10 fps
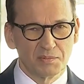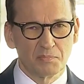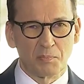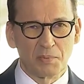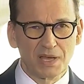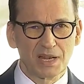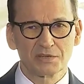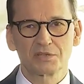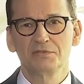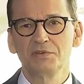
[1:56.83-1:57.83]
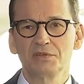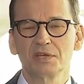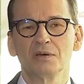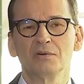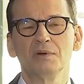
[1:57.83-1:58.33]
popiera
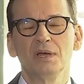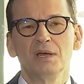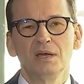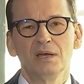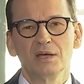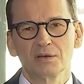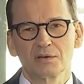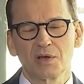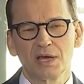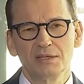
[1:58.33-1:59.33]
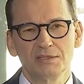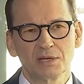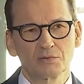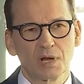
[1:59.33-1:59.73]
rzeczywiście tą koalicję,